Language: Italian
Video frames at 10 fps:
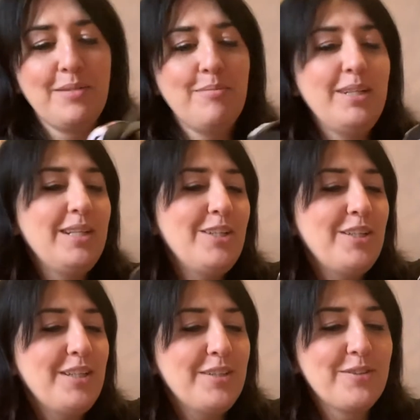
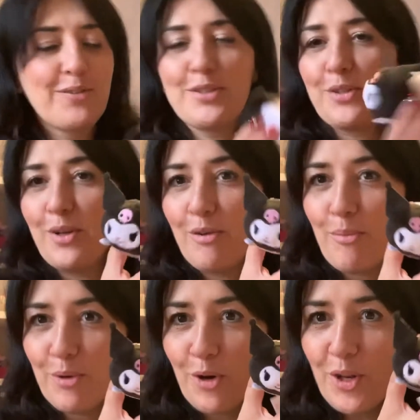Bellino, questo
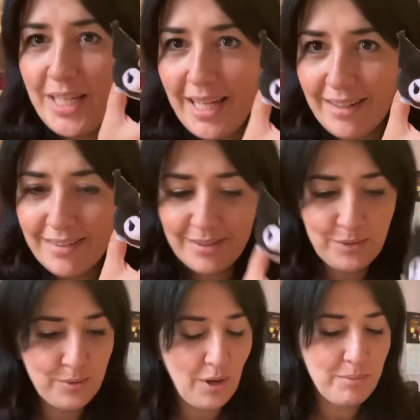non non ho niente di
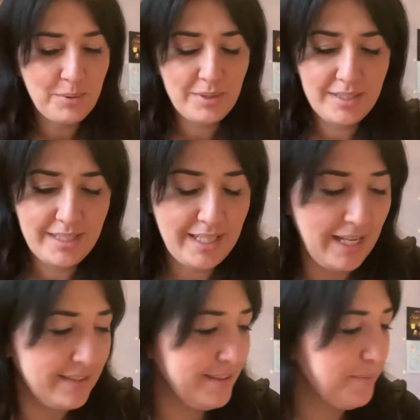Kuromi, quindi
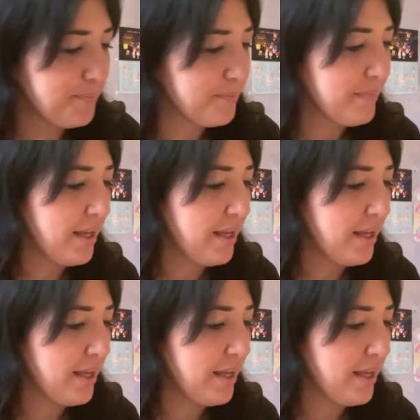grande.